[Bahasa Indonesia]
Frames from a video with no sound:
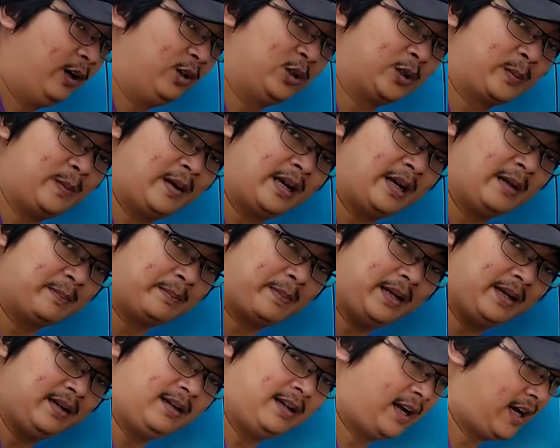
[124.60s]
Untuk ban
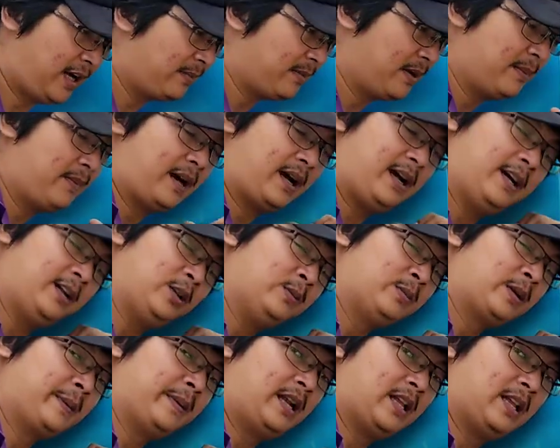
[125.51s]
depan dengan ban belakang itu
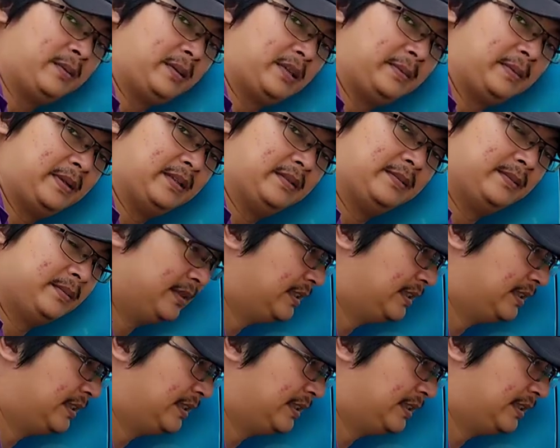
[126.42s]
berbeda teman-teman.